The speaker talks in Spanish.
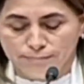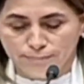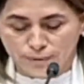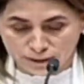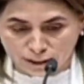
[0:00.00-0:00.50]

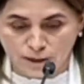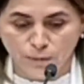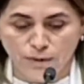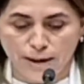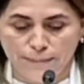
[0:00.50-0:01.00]
ponerle
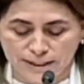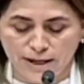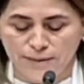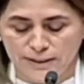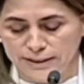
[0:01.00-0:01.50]
una vía a
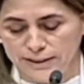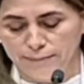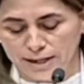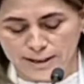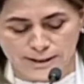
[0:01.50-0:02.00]
mi querida
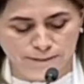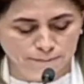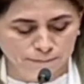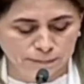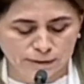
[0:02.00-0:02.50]
madre.
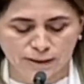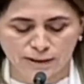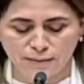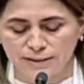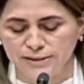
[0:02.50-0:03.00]

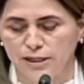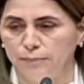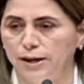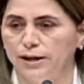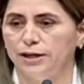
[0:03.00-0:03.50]
Trataba de
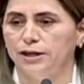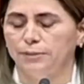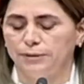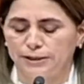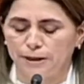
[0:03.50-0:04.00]
salvarle la
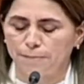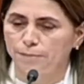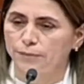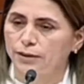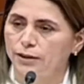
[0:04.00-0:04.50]
vida,
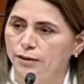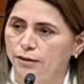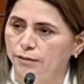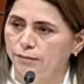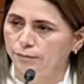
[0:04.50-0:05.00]

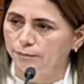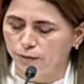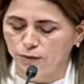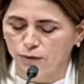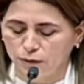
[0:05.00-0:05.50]

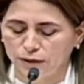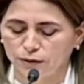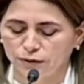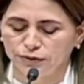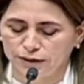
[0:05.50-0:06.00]
pero no lo
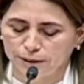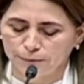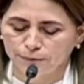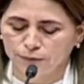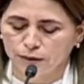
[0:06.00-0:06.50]
encontré.
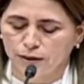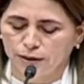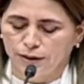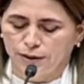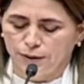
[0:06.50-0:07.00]

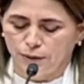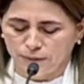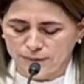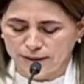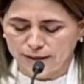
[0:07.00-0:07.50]
No
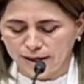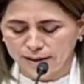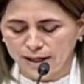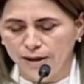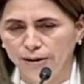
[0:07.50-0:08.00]
había
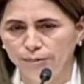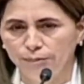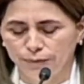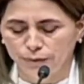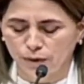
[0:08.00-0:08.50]
nada,
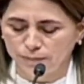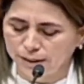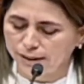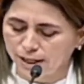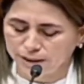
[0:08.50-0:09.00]
no
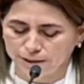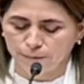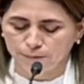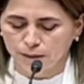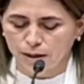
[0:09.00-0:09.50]
había nadie.
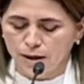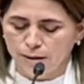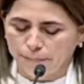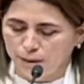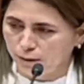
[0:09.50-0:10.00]

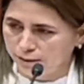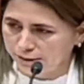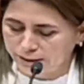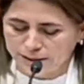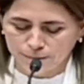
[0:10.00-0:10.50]
Pero
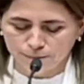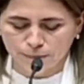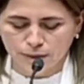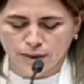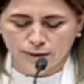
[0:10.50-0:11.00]
así,
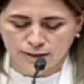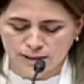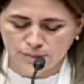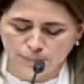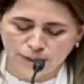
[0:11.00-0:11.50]

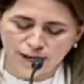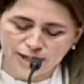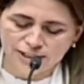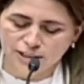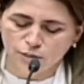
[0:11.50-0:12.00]

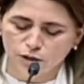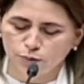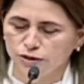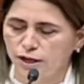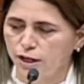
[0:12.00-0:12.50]
desesperada, seguimos
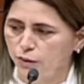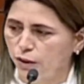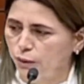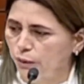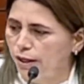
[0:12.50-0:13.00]
buscando
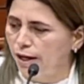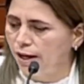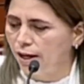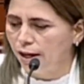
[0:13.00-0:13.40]
ayuda